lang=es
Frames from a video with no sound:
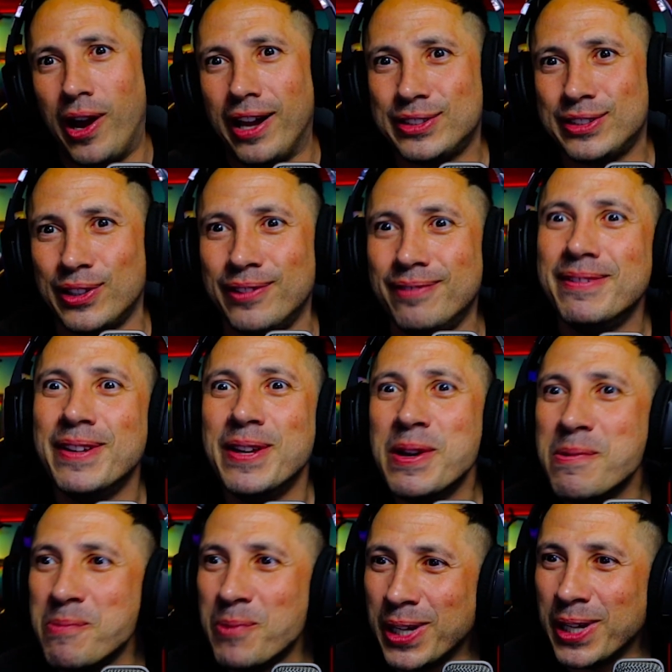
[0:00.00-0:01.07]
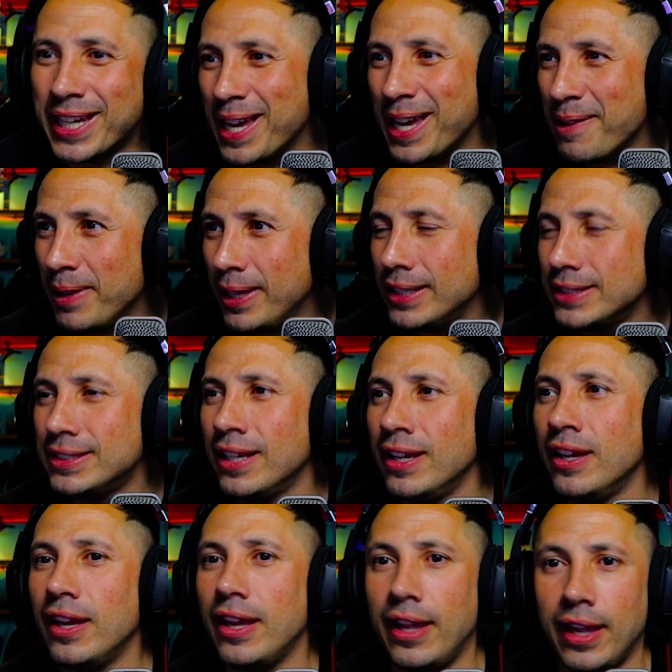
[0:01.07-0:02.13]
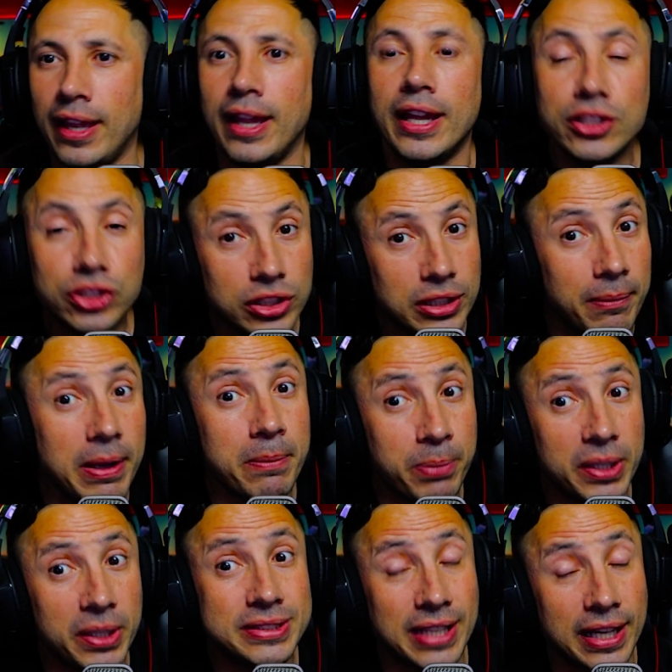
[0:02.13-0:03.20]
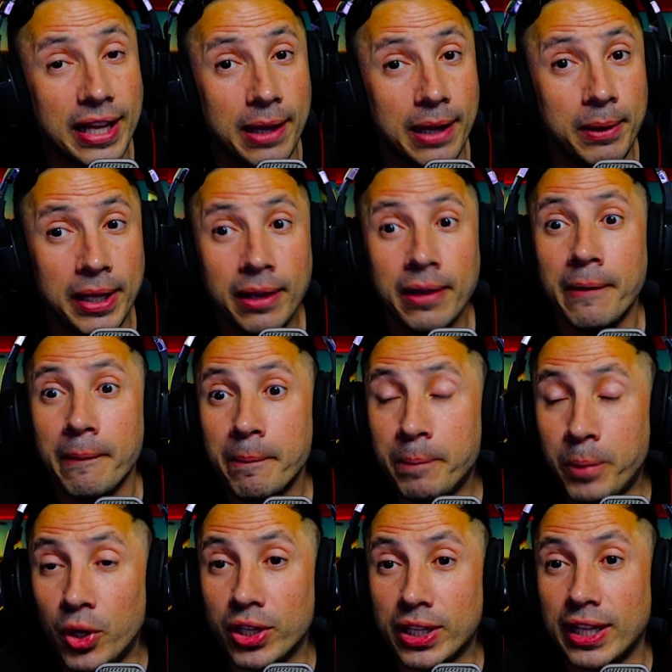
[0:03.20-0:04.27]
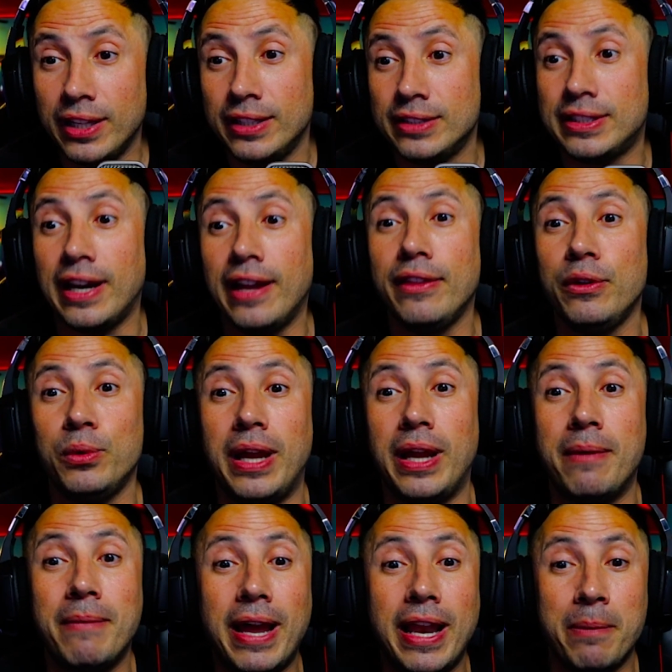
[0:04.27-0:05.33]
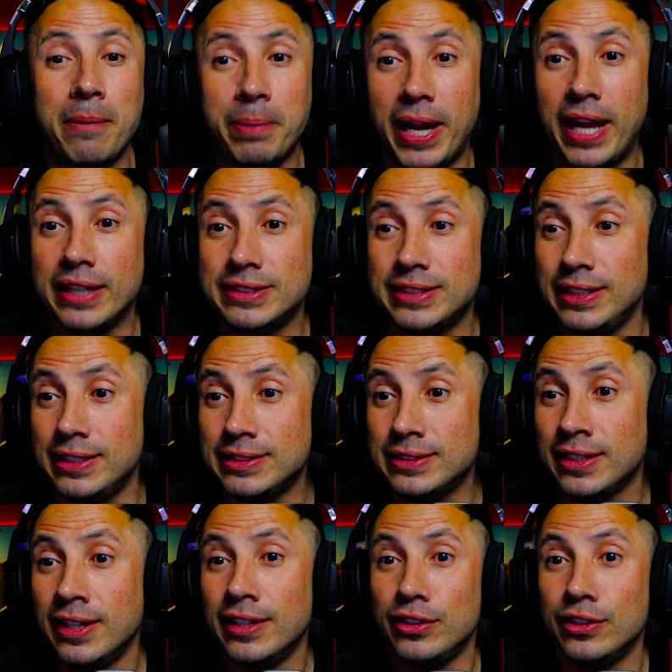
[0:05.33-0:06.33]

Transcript: son muy heavy, eh, esto también puede ser heavy porque detrás de una mala praxis,